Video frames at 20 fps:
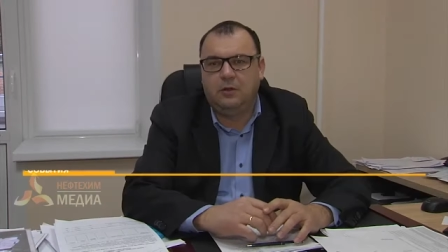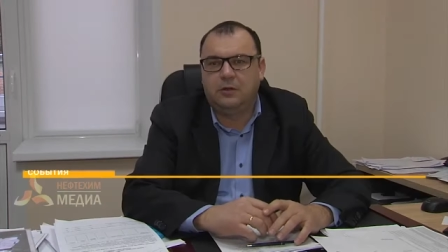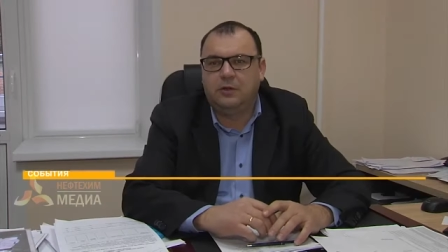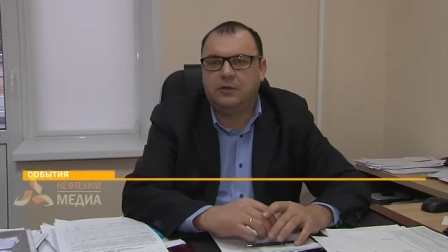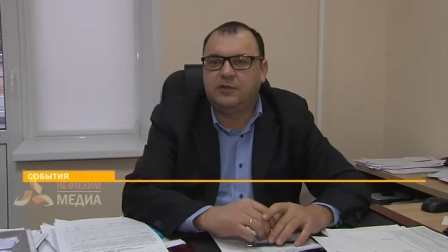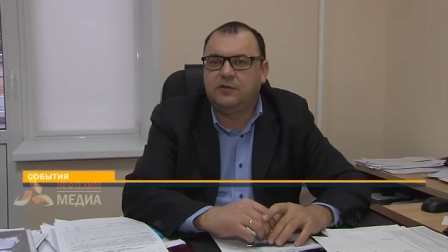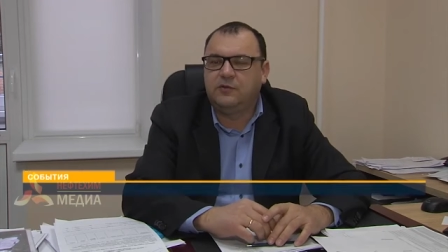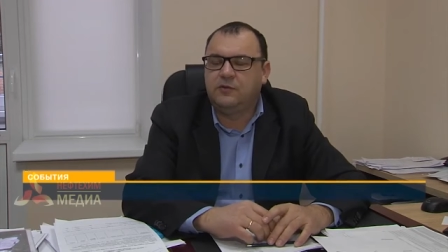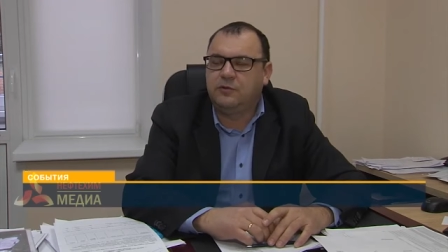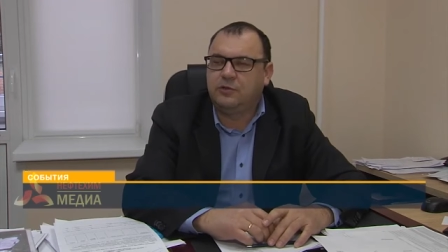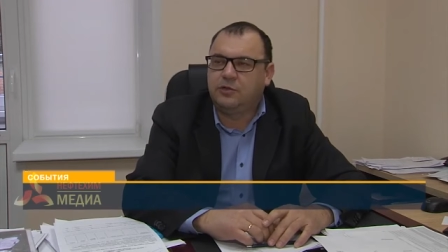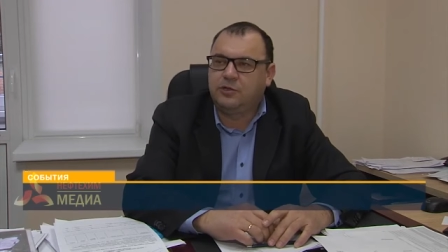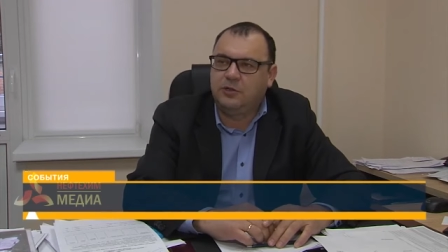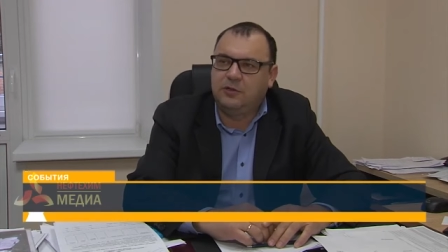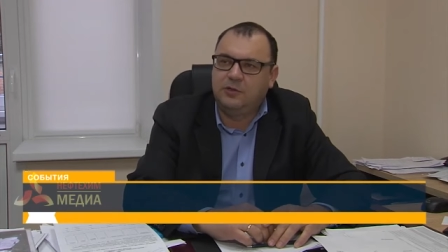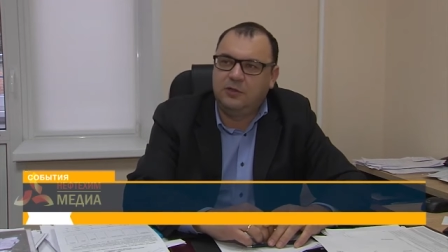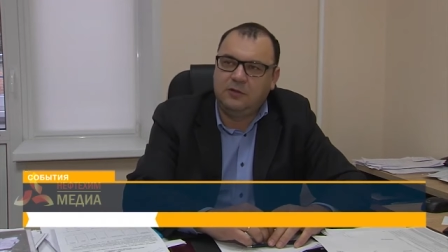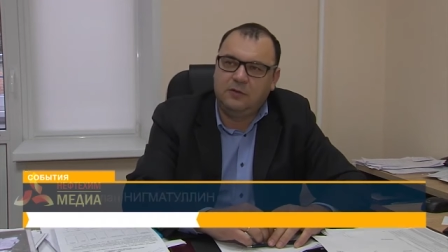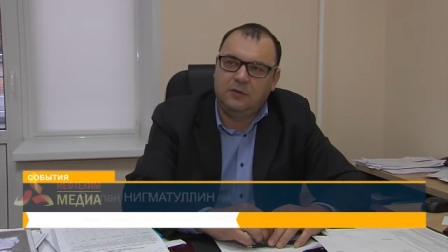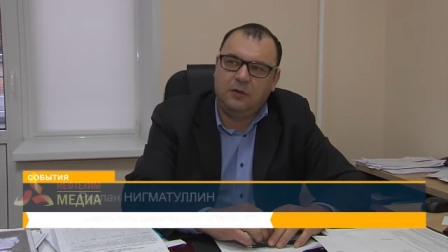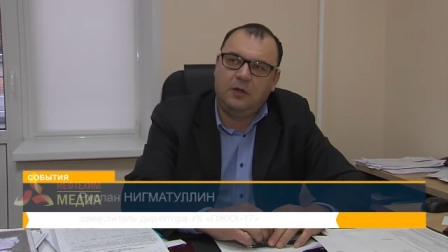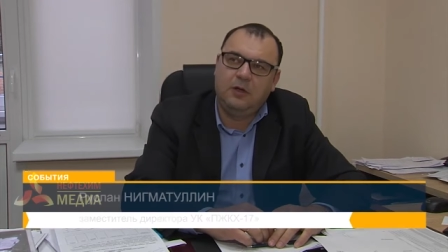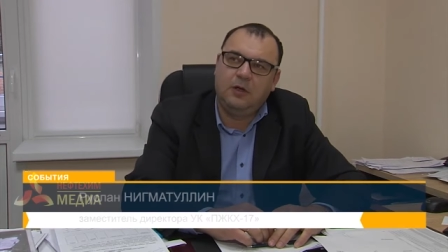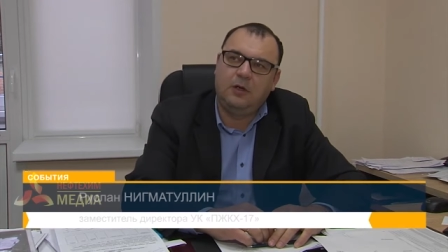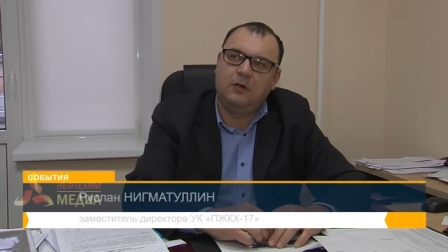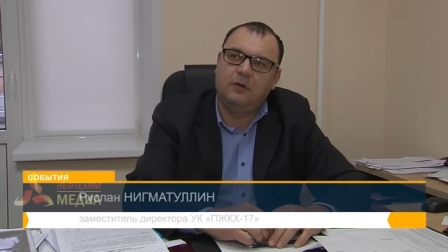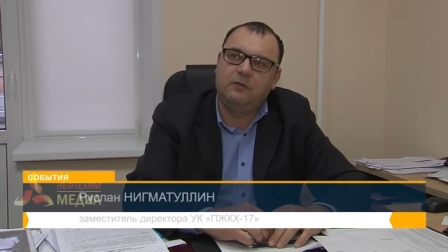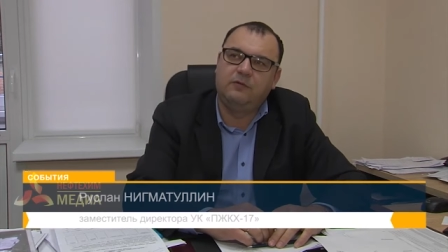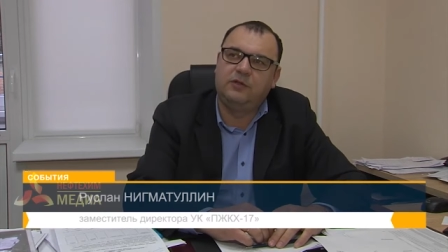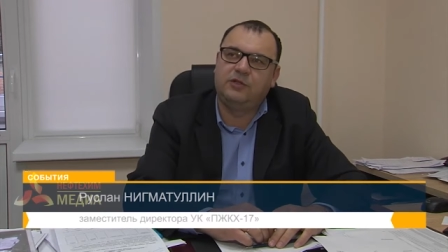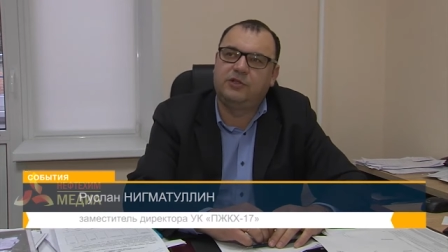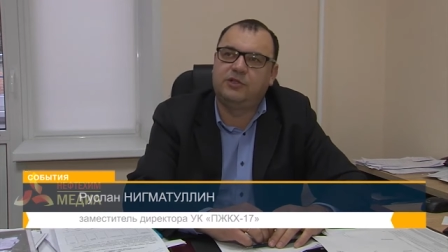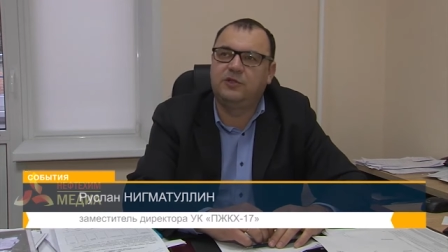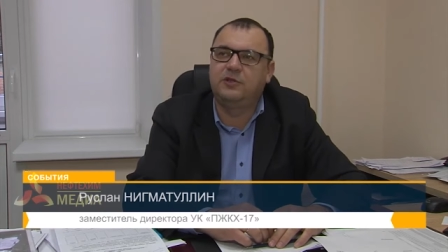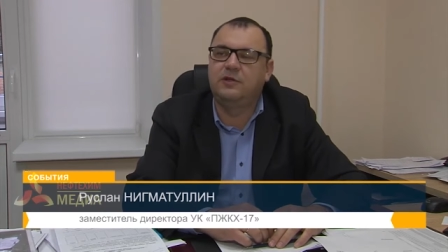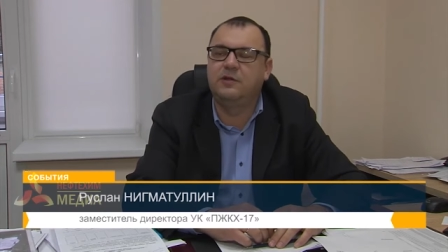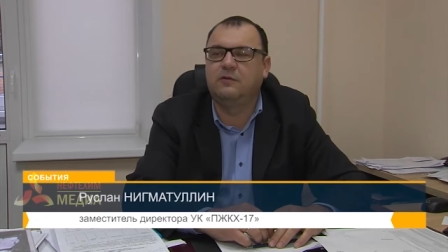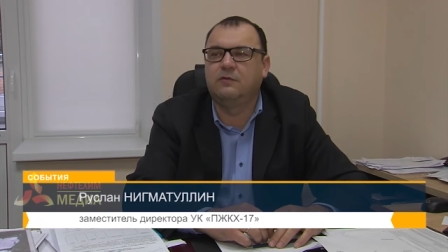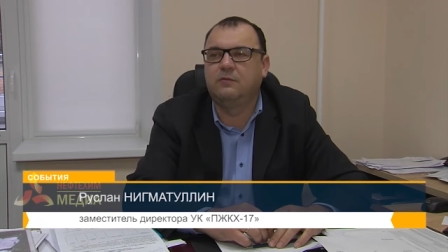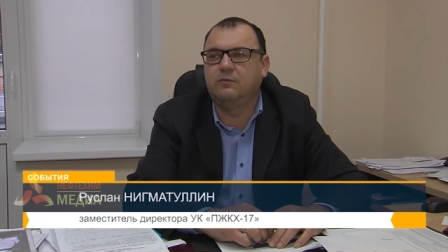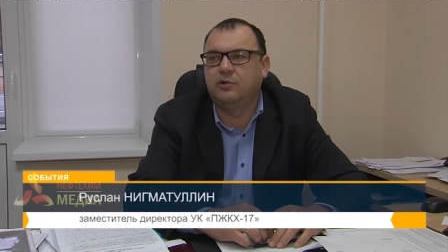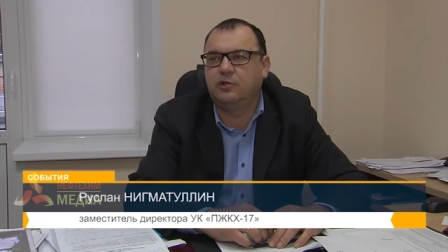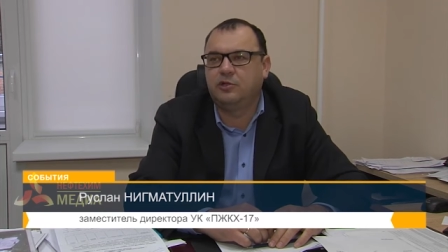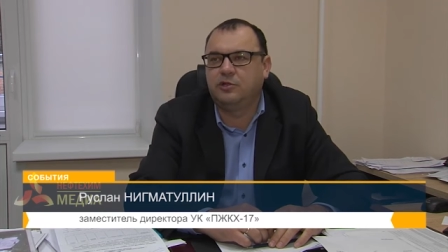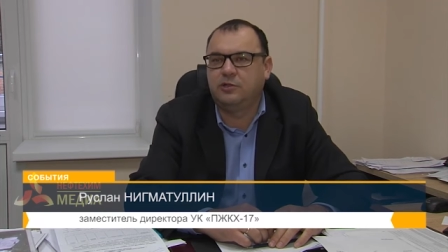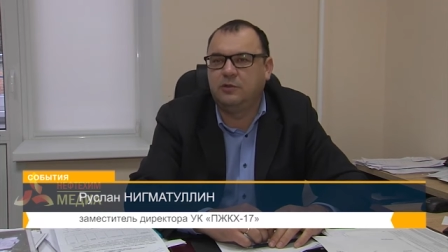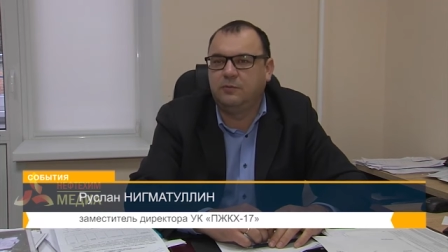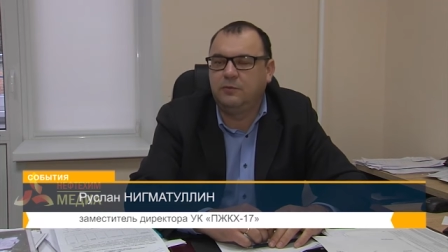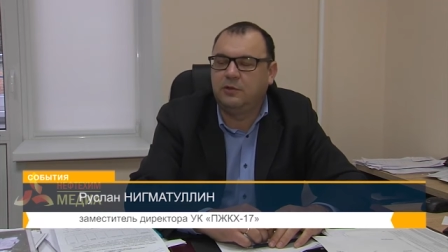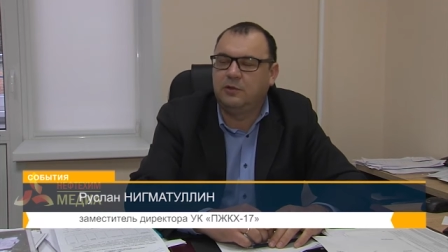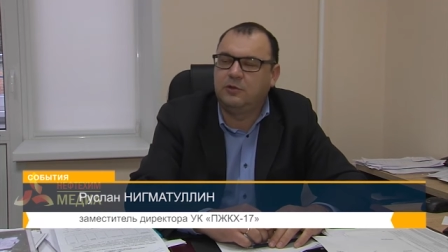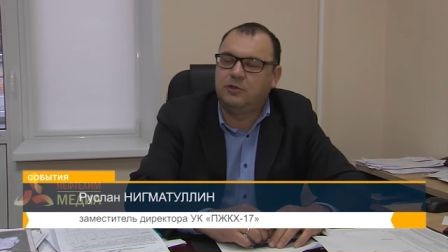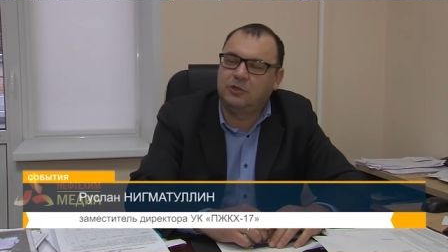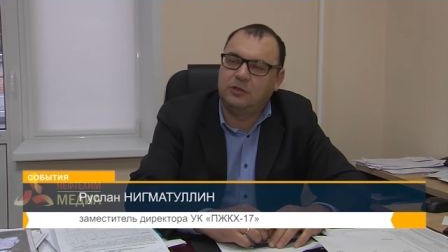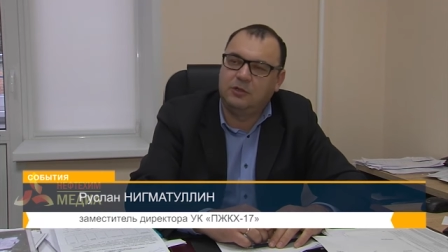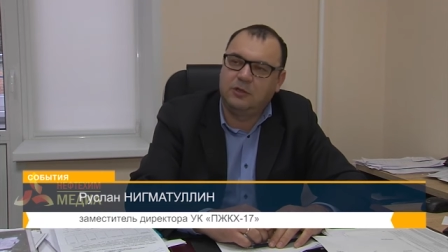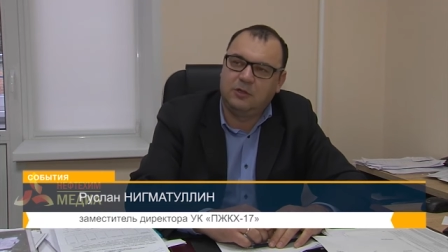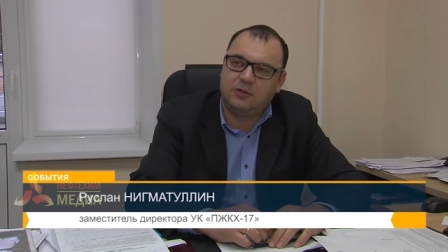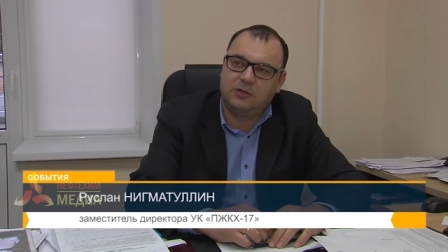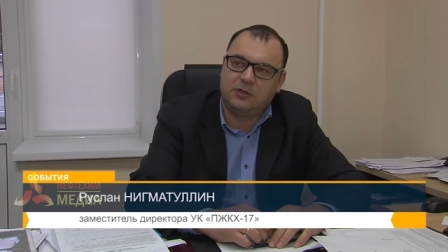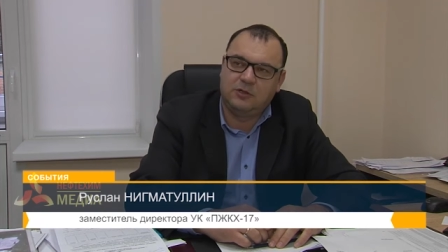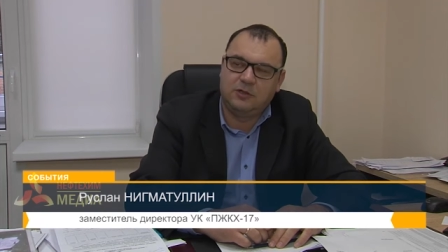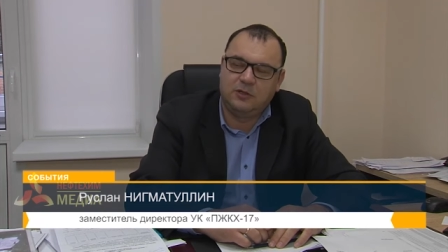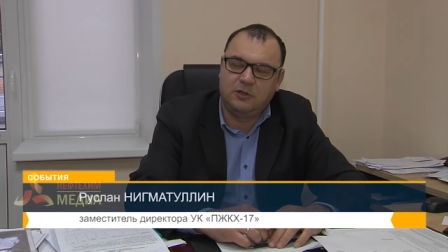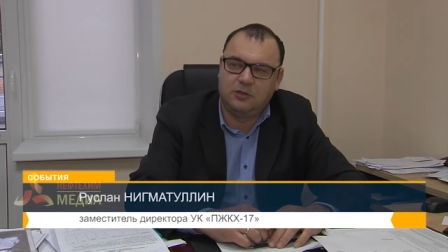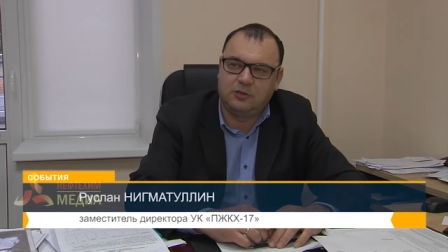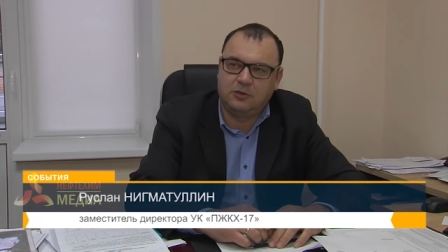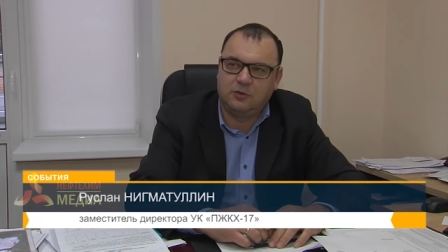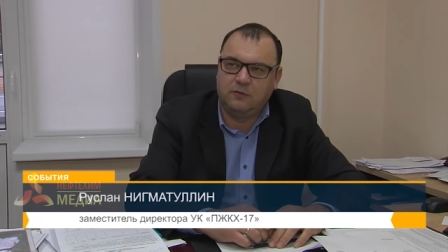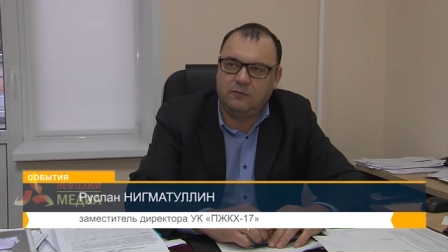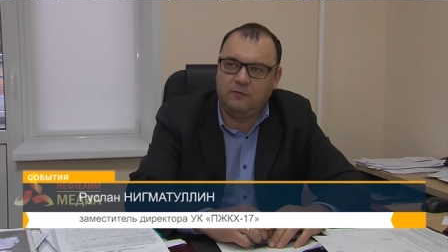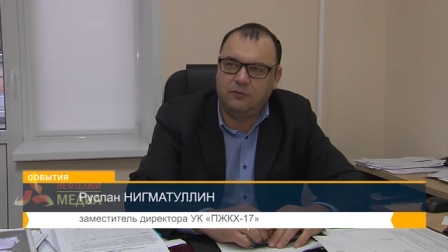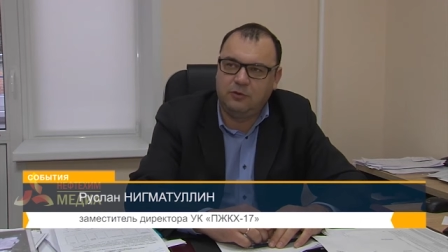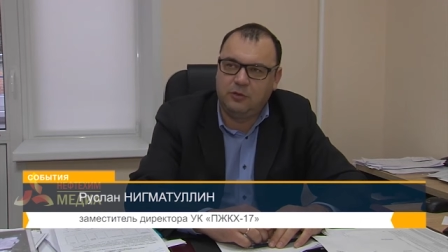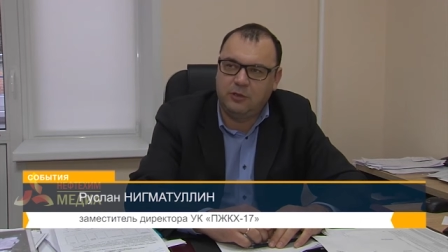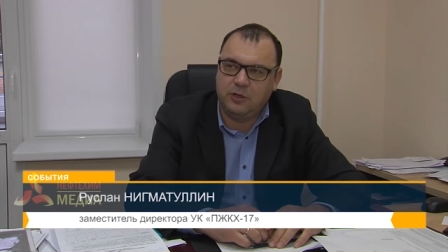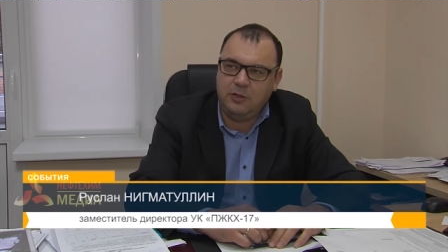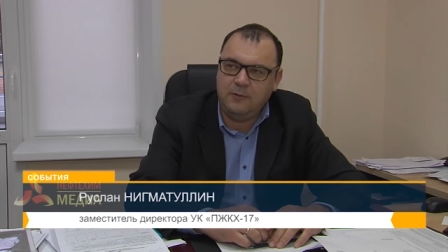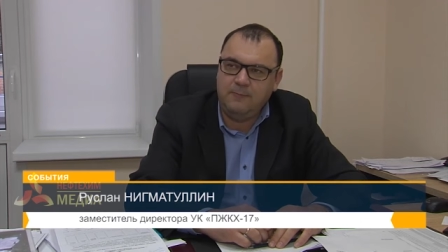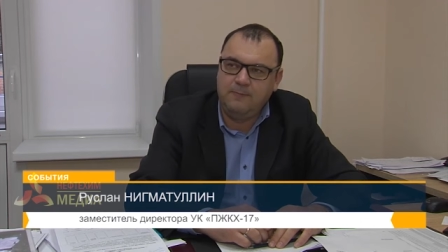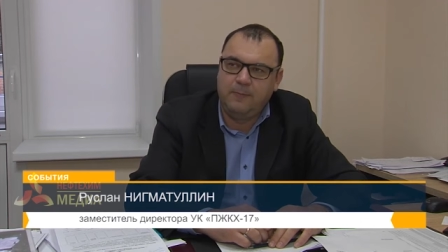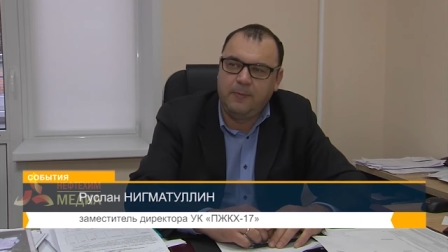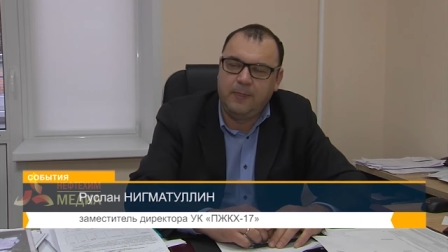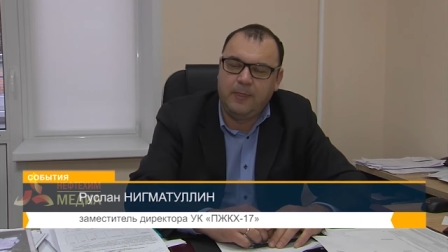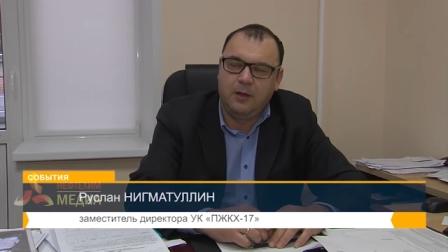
На сегодняшний день э, в ежедневном режиме, начиная с 6 часов утра,